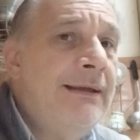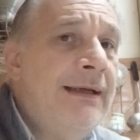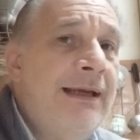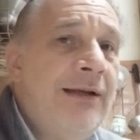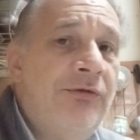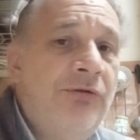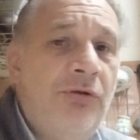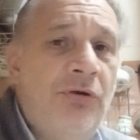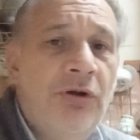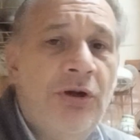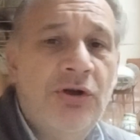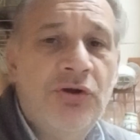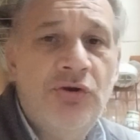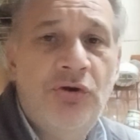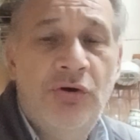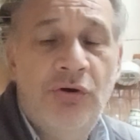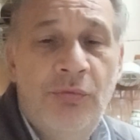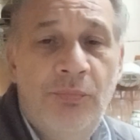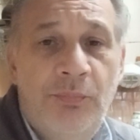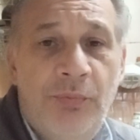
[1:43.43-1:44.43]
eso es lo que
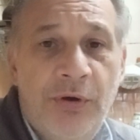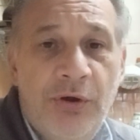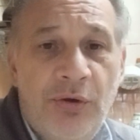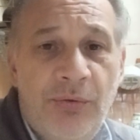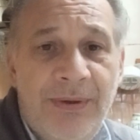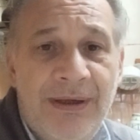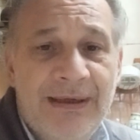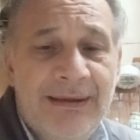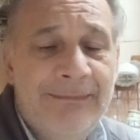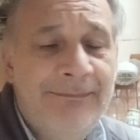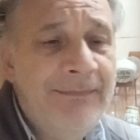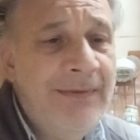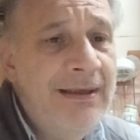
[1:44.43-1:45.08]
yo puedo ver.